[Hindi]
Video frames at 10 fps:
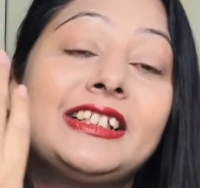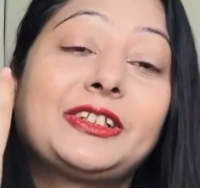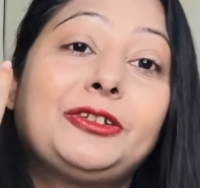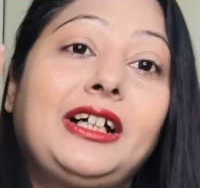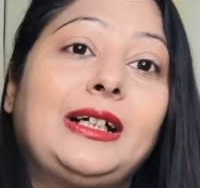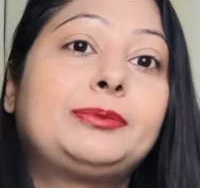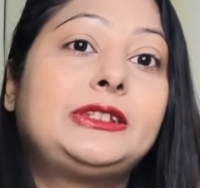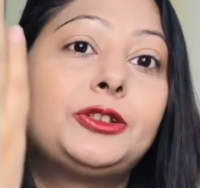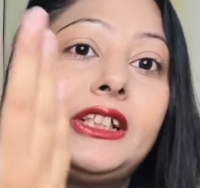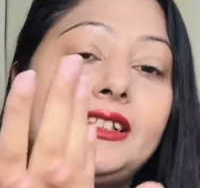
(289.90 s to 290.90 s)
तो आप
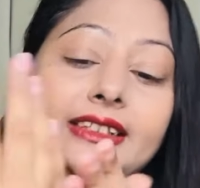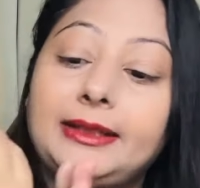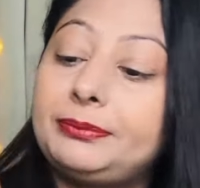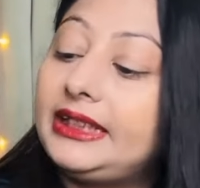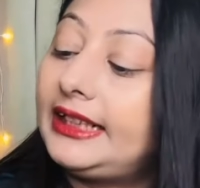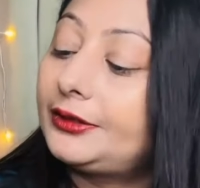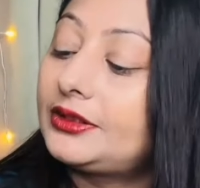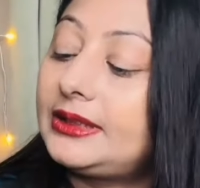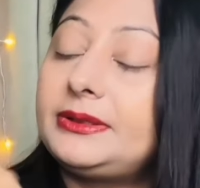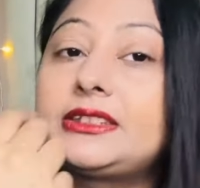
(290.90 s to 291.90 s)
जो है अपने हाथों
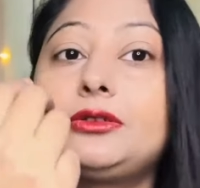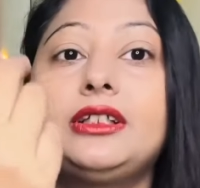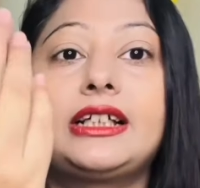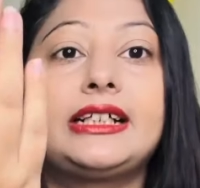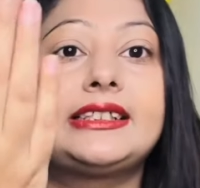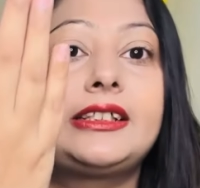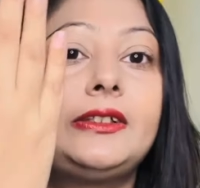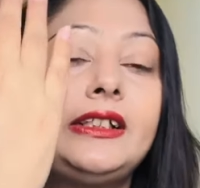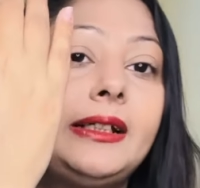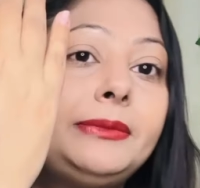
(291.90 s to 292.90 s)
से भी इसको लगा सकते
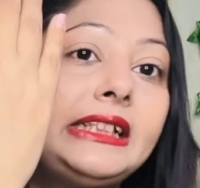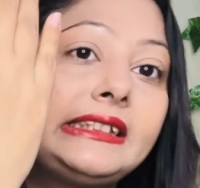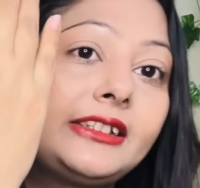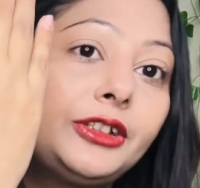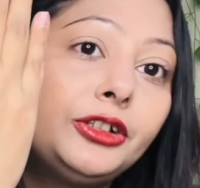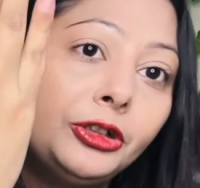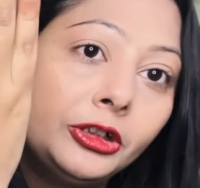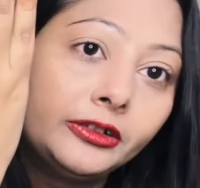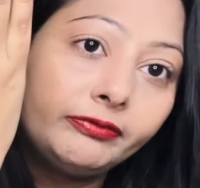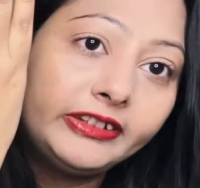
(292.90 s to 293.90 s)
हो एंड आप देख सकते हो
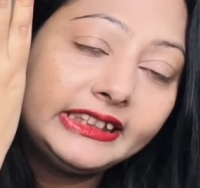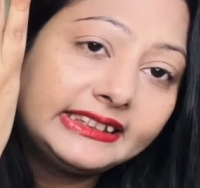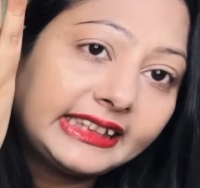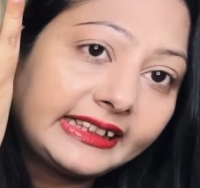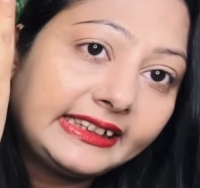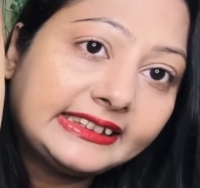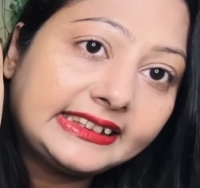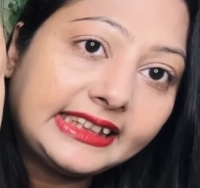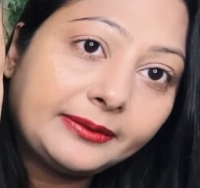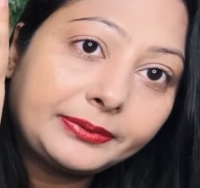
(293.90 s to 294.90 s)
विद इन सेकेंड्स
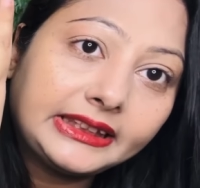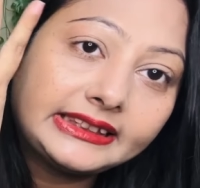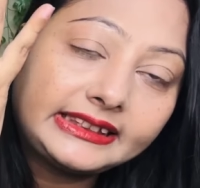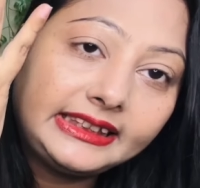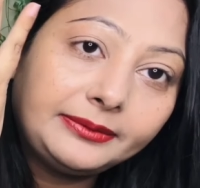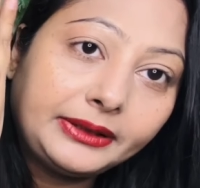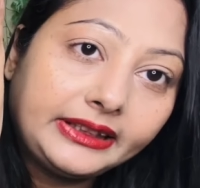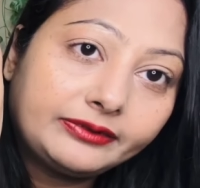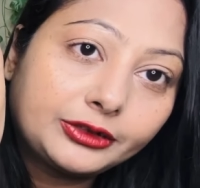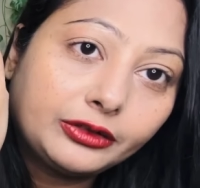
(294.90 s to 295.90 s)
ये आपके स्किन में
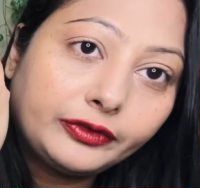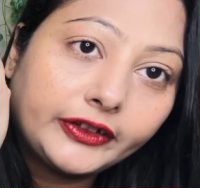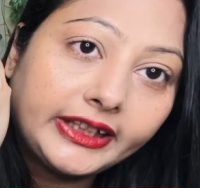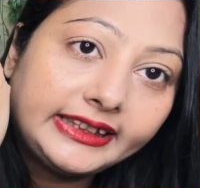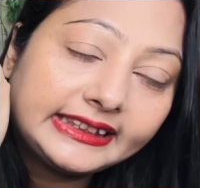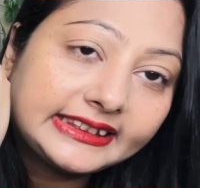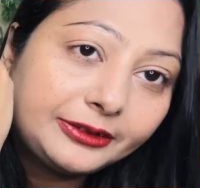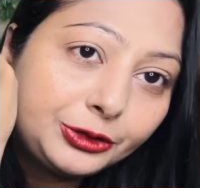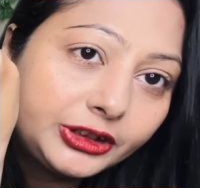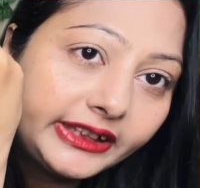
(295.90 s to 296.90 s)
एब्जॉर्व हो गया एंड ऐसा
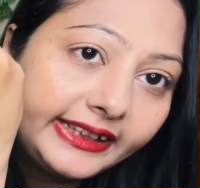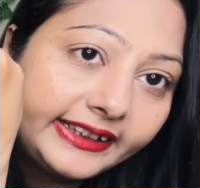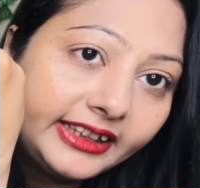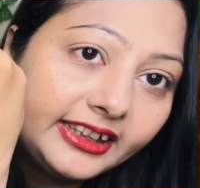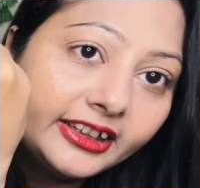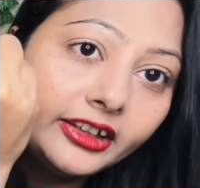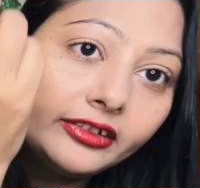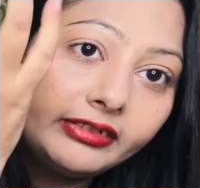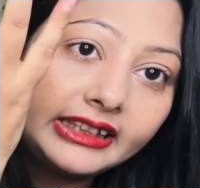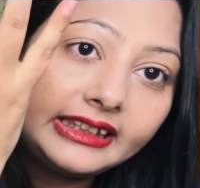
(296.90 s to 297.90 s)
कुछ केकी
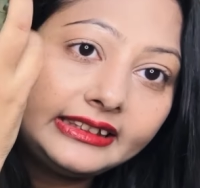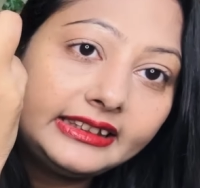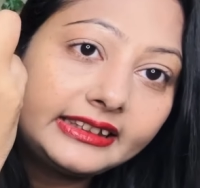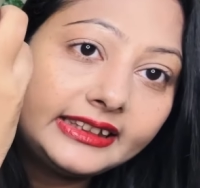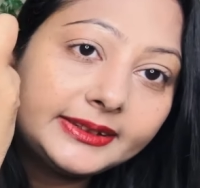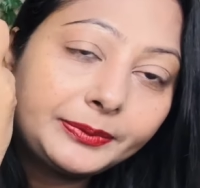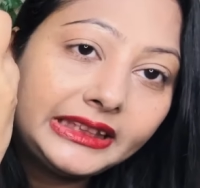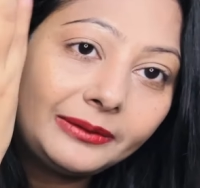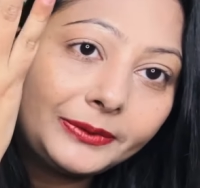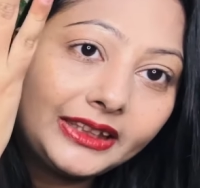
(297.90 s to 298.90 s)
वगैरह नहीं लग रहा है जबकि
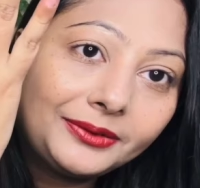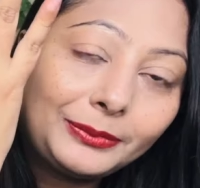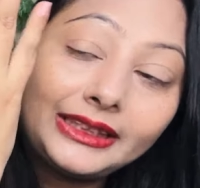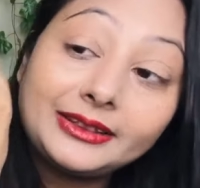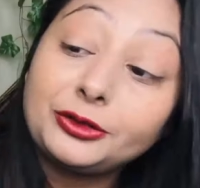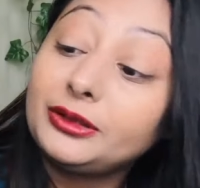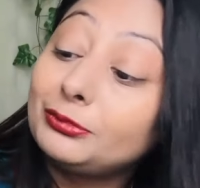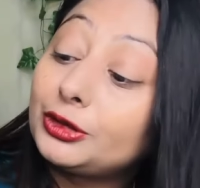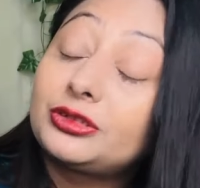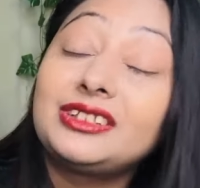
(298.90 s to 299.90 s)
आपके मैंने कोई
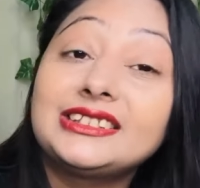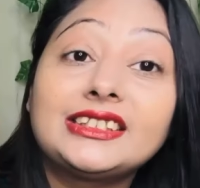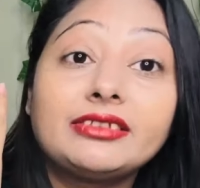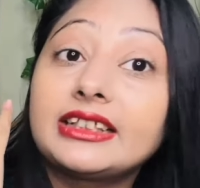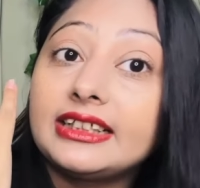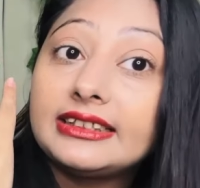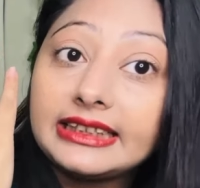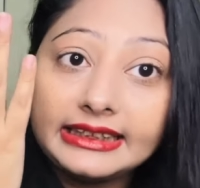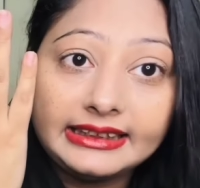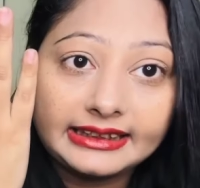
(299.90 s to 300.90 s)
मॉइस्चराइज़र वगैरह
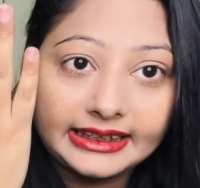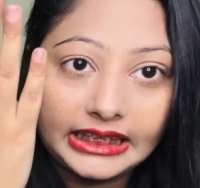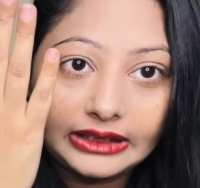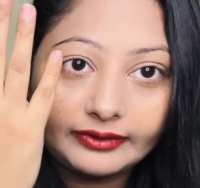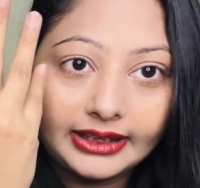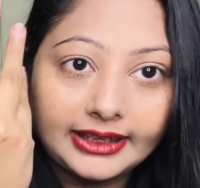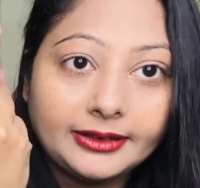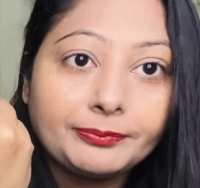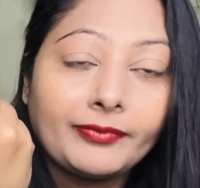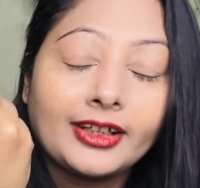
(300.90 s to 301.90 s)
नहीं लगाया हुआ है
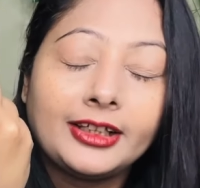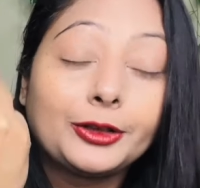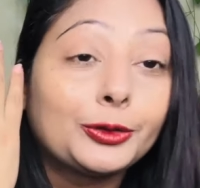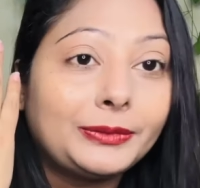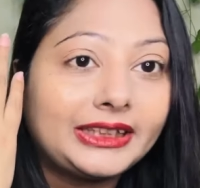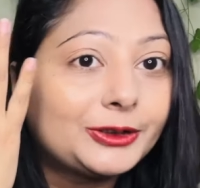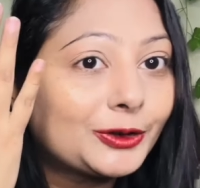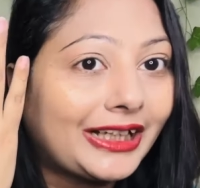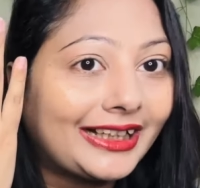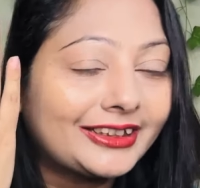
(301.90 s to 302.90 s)
तो मेरे जो
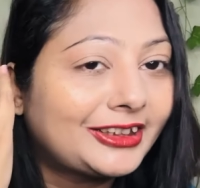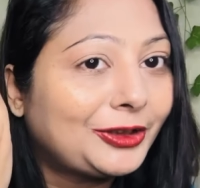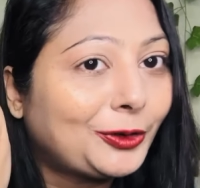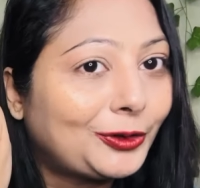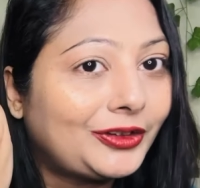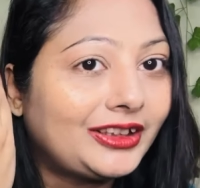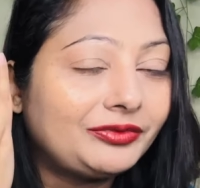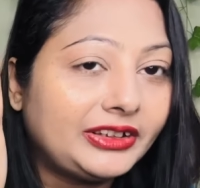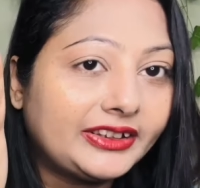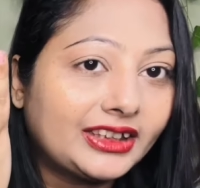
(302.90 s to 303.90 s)
हाथ थे ऑलरेडी विंटर